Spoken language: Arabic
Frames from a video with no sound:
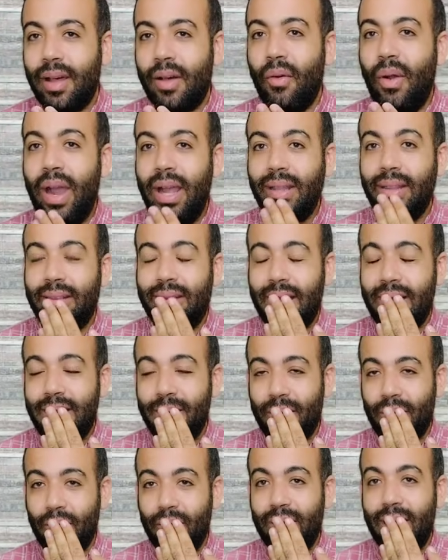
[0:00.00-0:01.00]
واحد
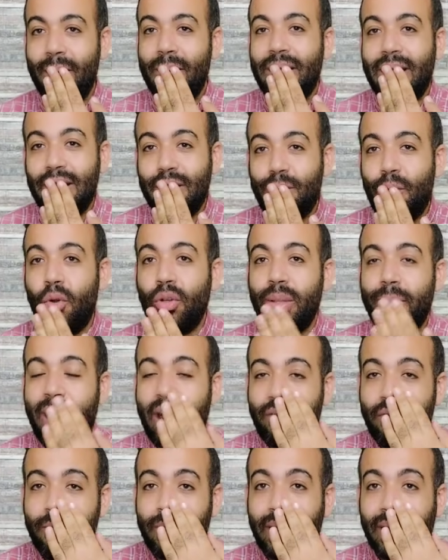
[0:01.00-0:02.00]
تاني بيقول لا ما دراش بقه ده
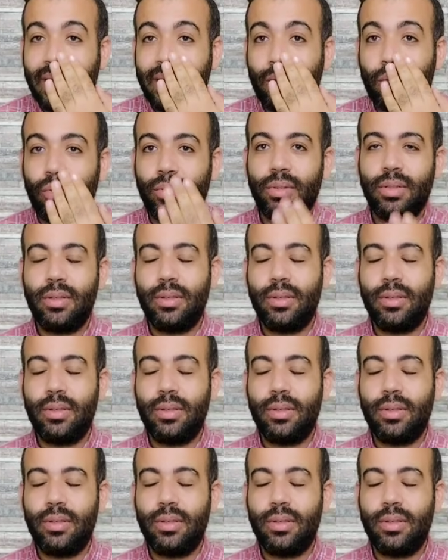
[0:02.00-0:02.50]
بيلعب في مناخيره